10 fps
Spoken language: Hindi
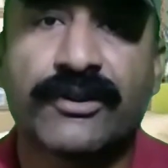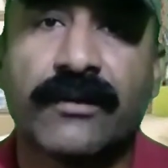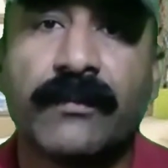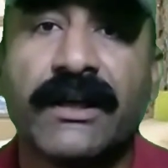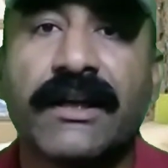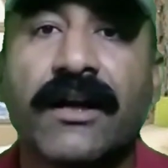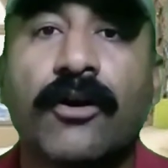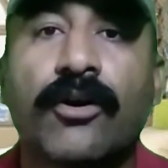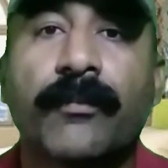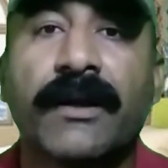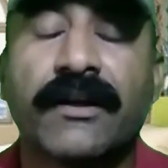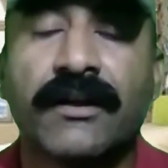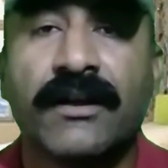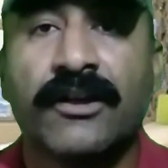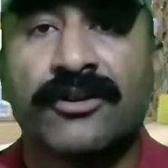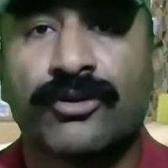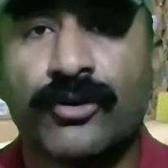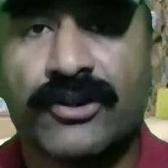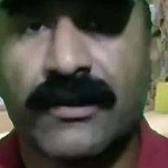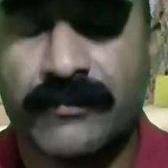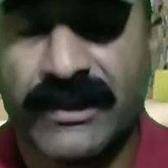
सोशल मीडिया और फिर सोशल